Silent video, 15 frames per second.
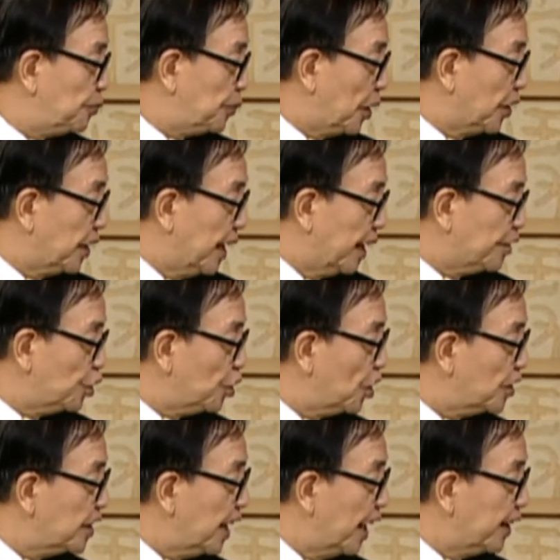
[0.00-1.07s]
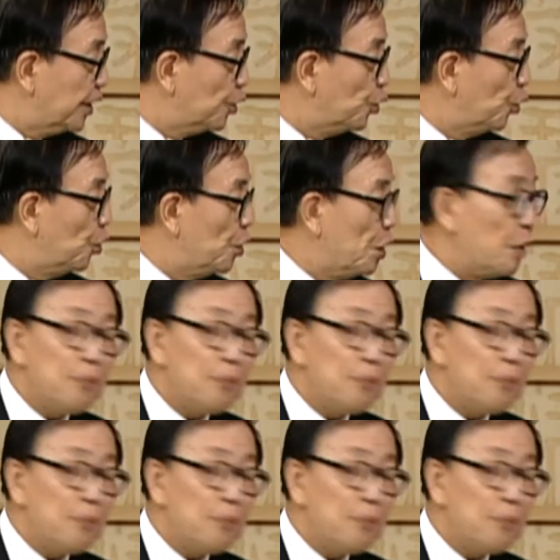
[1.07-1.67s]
평야천이 아니고